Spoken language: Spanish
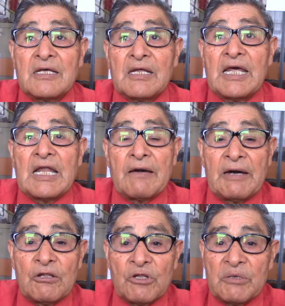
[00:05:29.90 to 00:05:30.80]
el
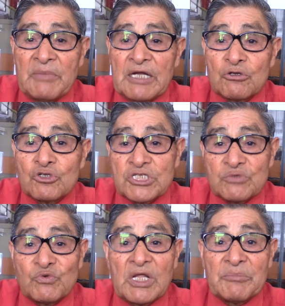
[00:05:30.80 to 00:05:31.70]
lavado de manos es
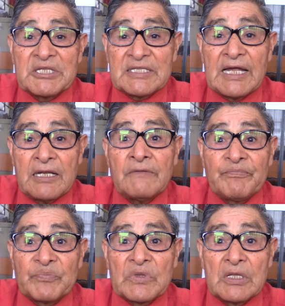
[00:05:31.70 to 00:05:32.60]
fundamental
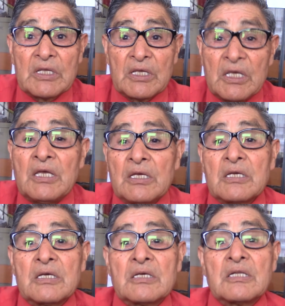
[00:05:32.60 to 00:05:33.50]
y
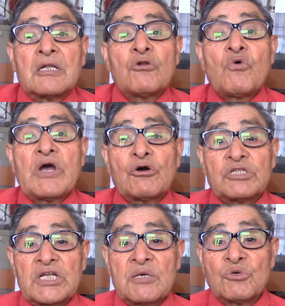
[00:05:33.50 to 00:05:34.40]
Luego
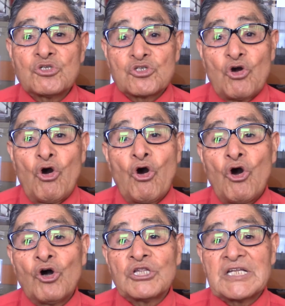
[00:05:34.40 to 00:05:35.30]
tenemos
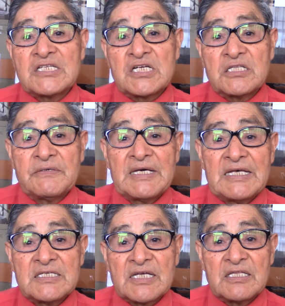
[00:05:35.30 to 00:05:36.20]
otras
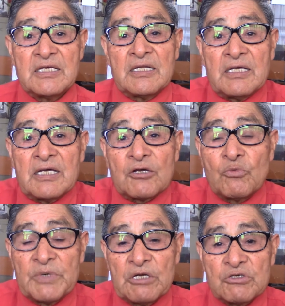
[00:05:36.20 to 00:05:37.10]
actividades que tienen que
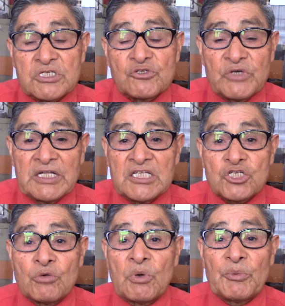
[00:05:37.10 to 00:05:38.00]
cumplir los estudiantes,
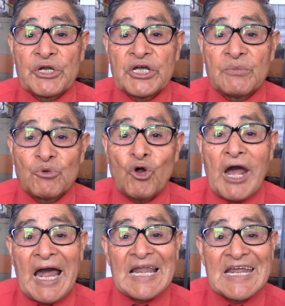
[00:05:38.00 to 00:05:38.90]
como por ejemplo
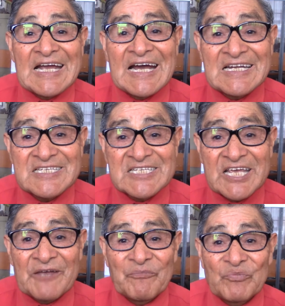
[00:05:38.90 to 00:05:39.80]

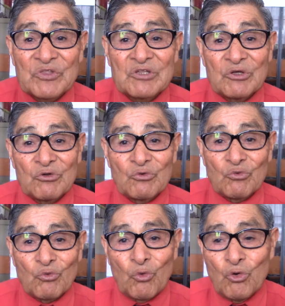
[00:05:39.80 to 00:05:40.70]
alejarse
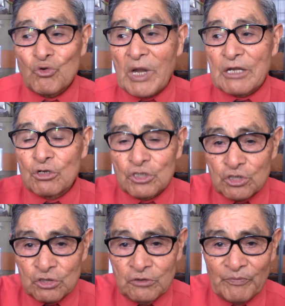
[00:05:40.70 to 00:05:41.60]
uno al
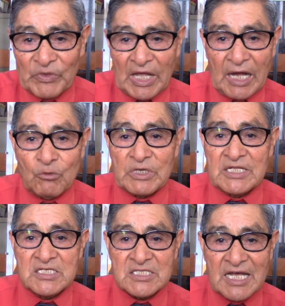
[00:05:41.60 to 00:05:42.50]
otro a una
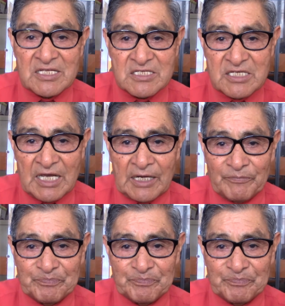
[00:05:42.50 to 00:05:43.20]
distancia,